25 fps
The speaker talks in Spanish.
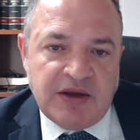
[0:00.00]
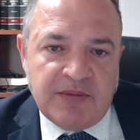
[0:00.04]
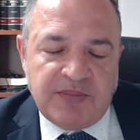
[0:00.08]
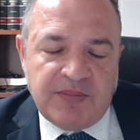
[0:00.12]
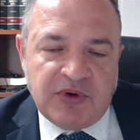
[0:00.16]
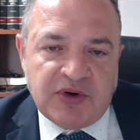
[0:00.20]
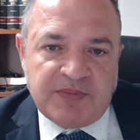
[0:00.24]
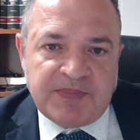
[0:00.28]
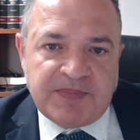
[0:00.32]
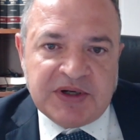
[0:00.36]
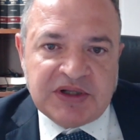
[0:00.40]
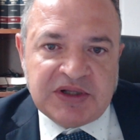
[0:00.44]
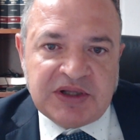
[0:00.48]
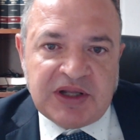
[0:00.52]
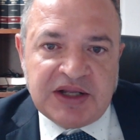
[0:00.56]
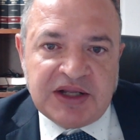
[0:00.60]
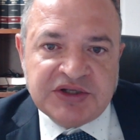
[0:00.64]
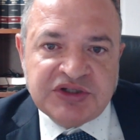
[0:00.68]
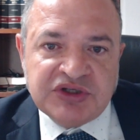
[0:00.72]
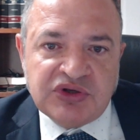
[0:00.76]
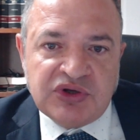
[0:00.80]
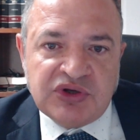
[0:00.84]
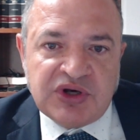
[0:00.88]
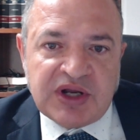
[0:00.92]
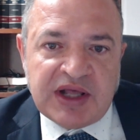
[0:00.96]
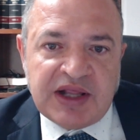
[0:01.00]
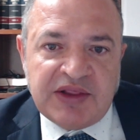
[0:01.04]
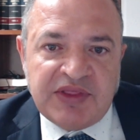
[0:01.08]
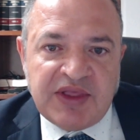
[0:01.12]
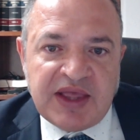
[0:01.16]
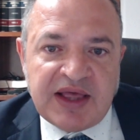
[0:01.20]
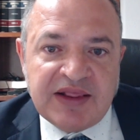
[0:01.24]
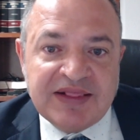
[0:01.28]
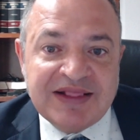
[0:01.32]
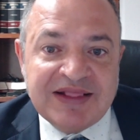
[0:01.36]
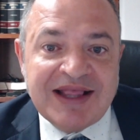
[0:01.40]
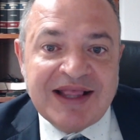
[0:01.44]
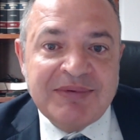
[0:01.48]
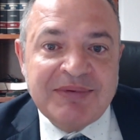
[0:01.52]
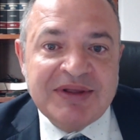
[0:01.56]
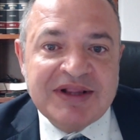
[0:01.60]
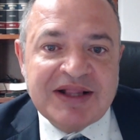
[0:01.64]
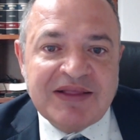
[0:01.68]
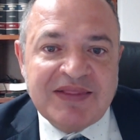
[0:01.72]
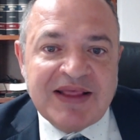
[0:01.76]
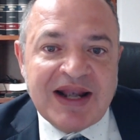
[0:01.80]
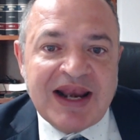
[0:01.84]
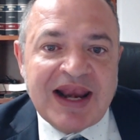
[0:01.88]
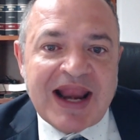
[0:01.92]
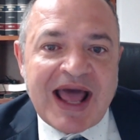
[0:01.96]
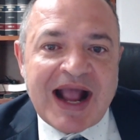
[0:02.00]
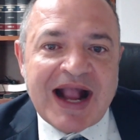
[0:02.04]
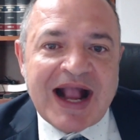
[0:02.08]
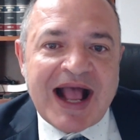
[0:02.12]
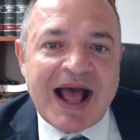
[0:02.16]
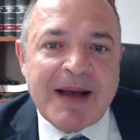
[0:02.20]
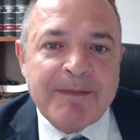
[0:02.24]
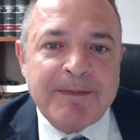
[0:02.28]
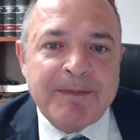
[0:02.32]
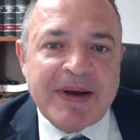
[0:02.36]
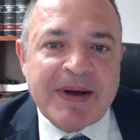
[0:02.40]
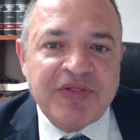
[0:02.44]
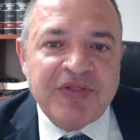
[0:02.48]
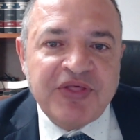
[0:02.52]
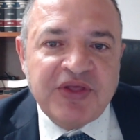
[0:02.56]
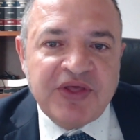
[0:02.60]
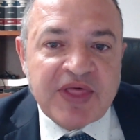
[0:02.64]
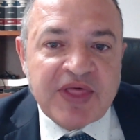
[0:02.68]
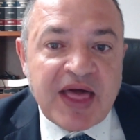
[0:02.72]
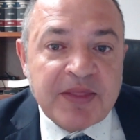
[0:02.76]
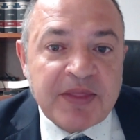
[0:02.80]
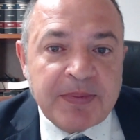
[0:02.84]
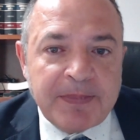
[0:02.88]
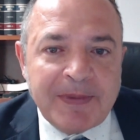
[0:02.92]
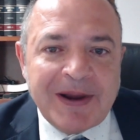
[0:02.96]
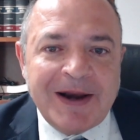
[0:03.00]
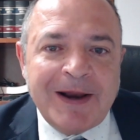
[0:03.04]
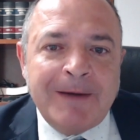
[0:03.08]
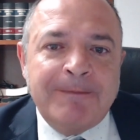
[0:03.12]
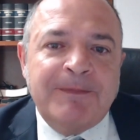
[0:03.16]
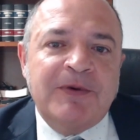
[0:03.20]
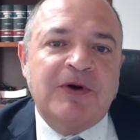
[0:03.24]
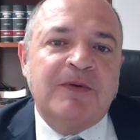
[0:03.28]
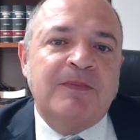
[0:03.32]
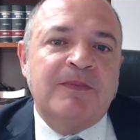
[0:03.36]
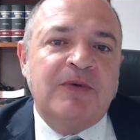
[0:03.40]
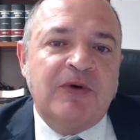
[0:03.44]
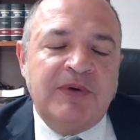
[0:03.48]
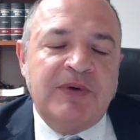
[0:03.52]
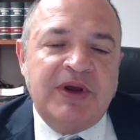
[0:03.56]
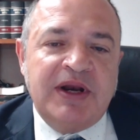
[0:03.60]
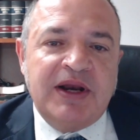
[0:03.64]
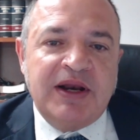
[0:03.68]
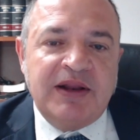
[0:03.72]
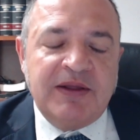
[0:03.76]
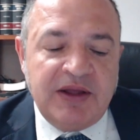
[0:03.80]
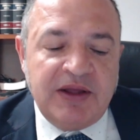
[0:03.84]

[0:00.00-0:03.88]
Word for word: por parte de la señora Díaz, debe tener la capacidad para promover